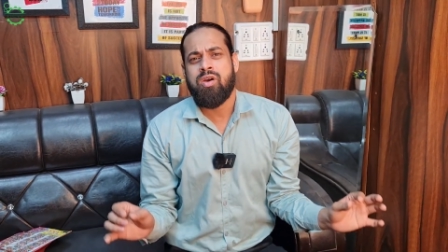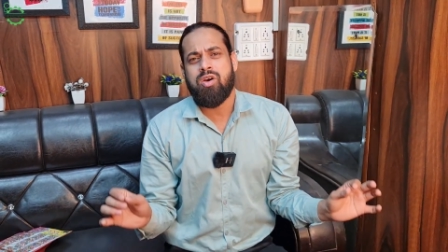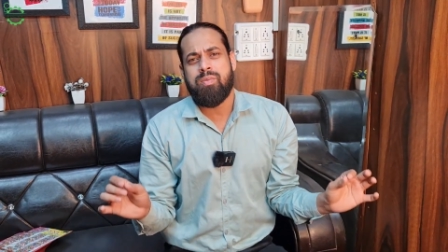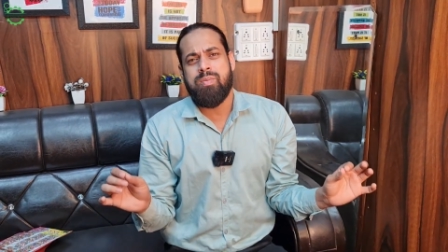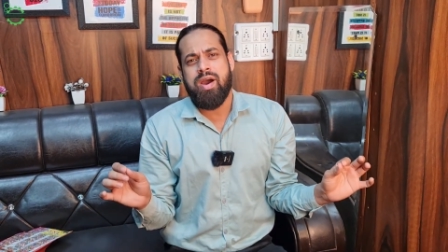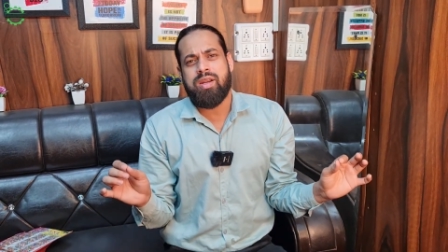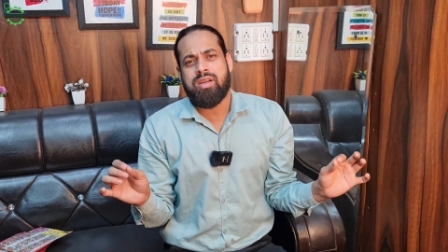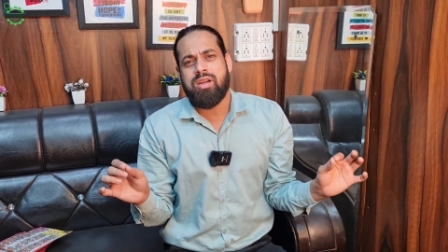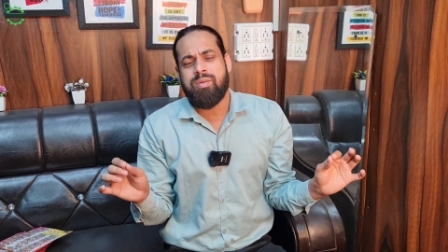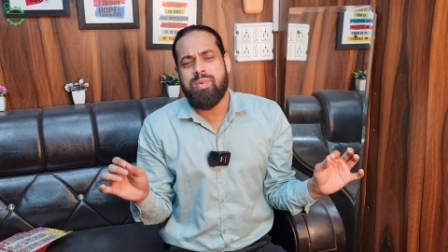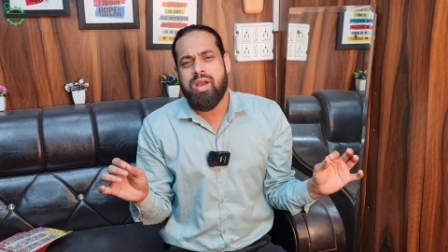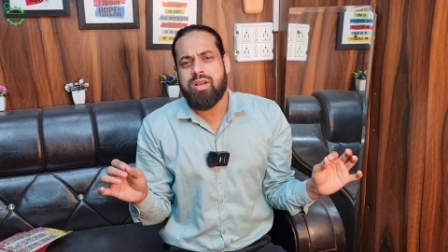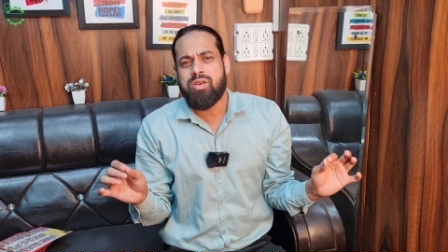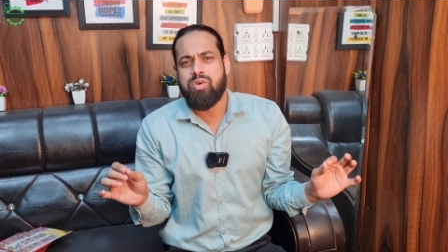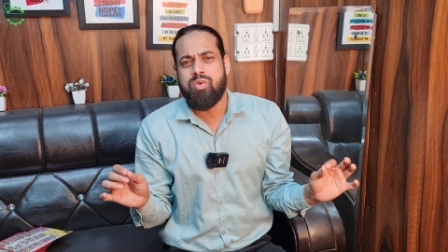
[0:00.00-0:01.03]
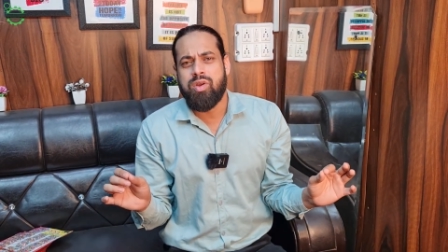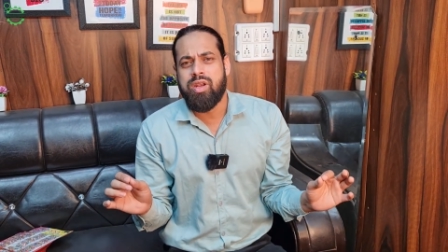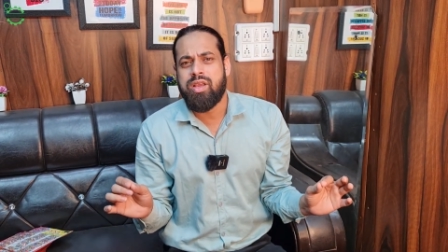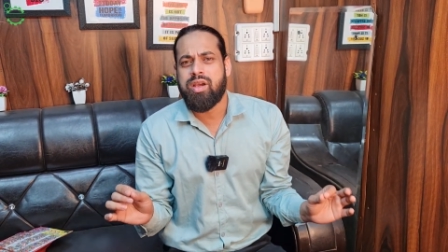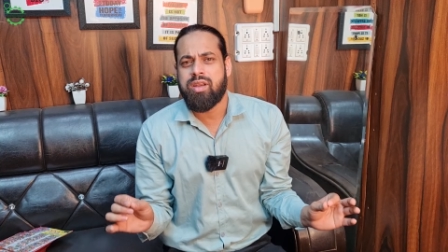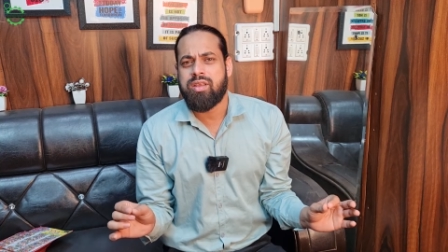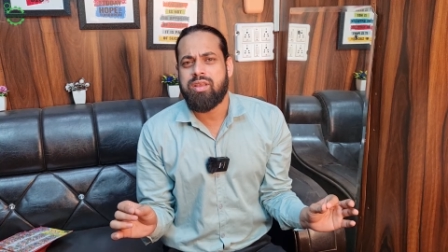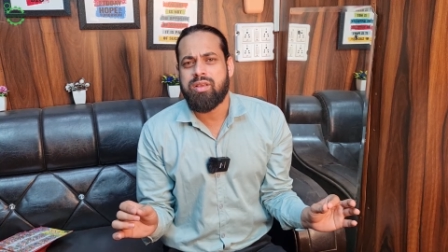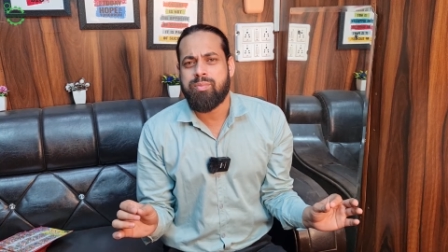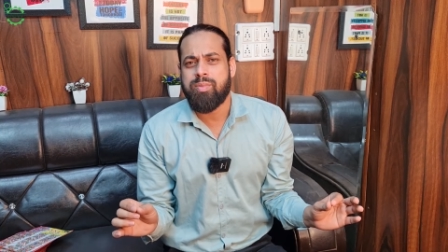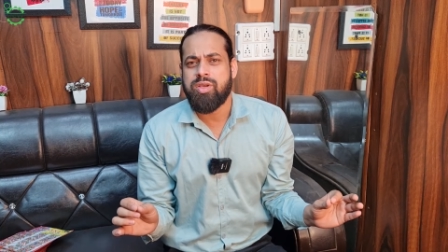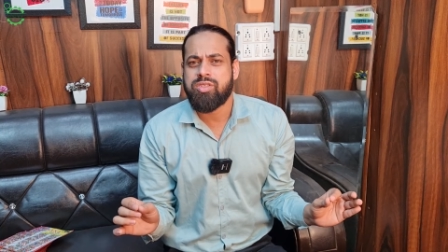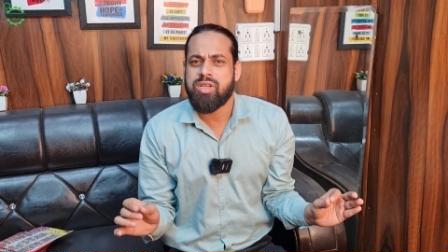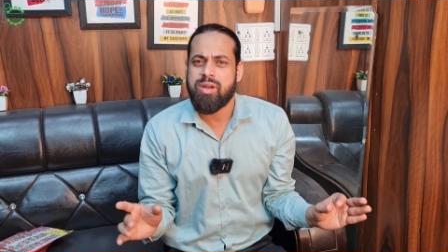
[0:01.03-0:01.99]
और मार्केट में आके उंगली करिए
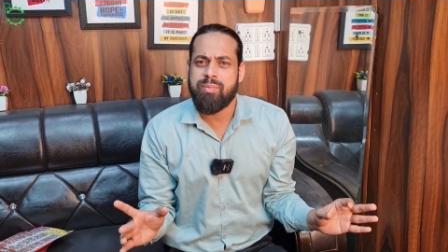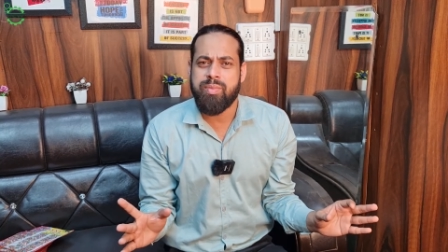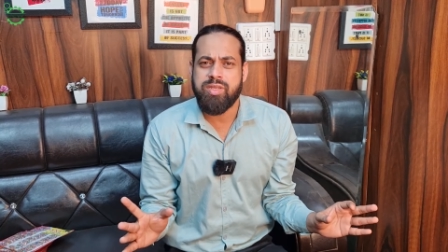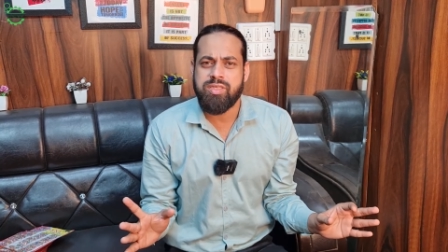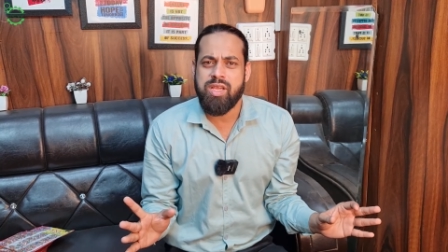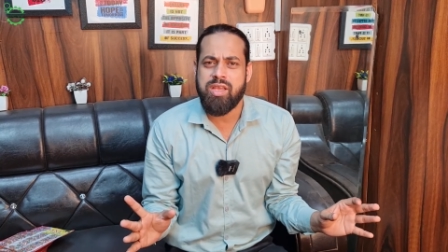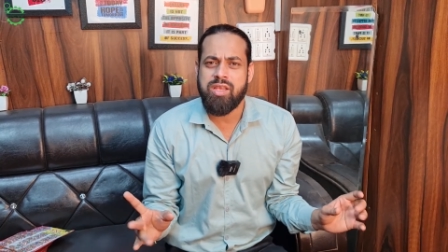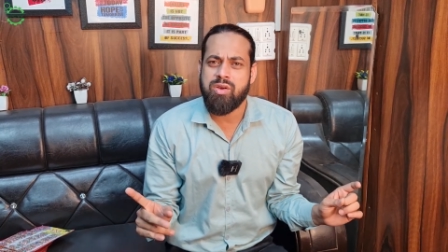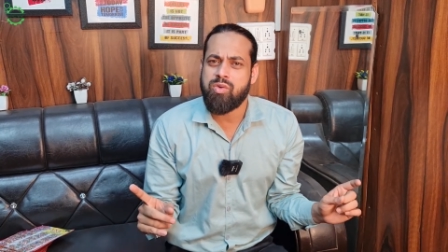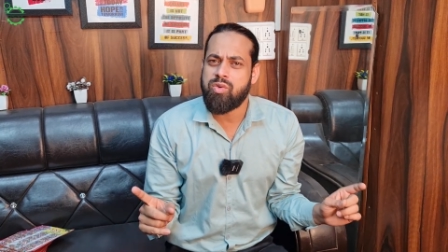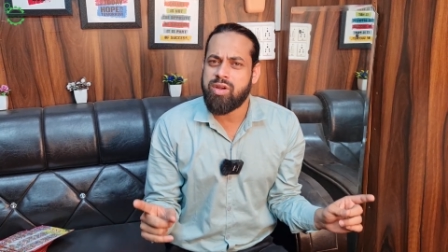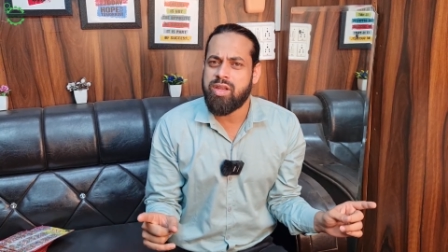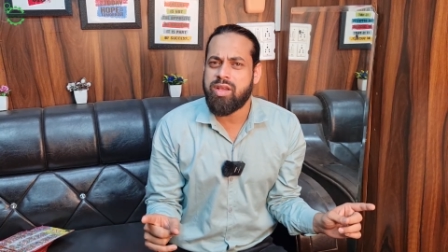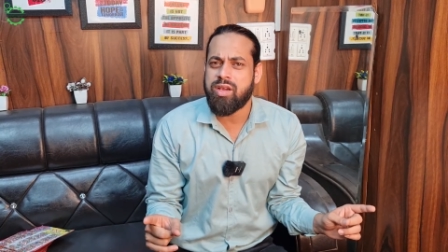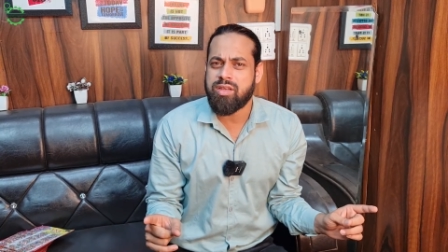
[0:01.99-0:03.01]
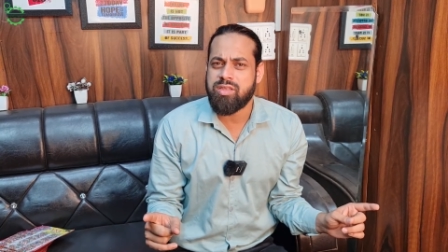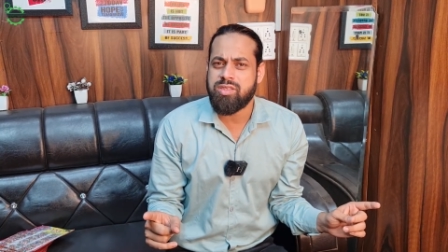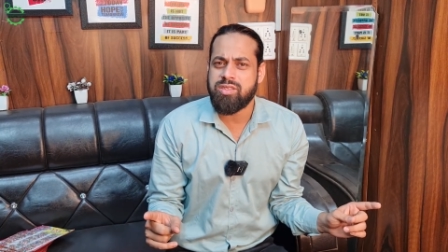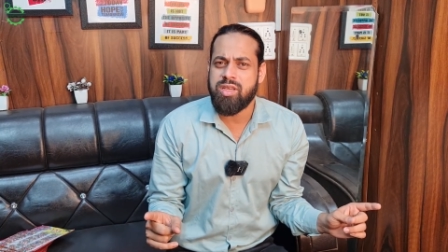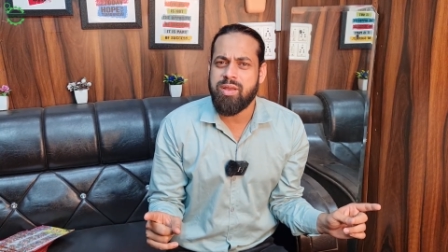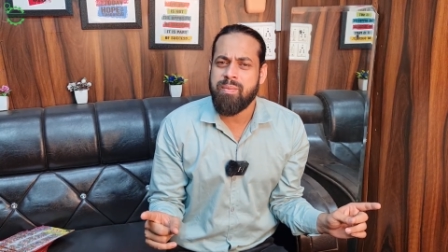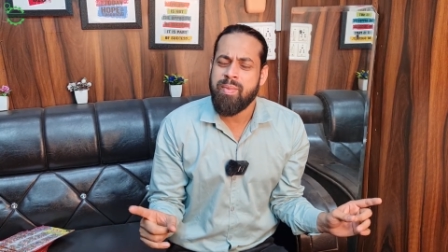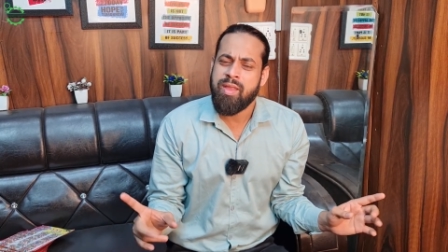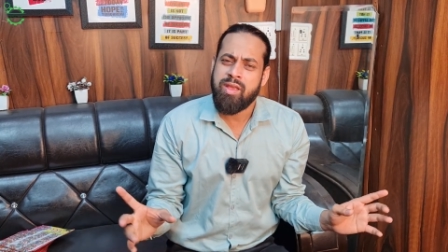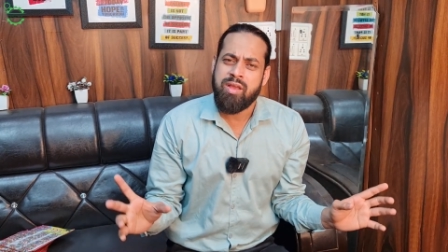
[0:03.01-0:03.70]
बेशरम बन जाइए उंगली कर दीजिए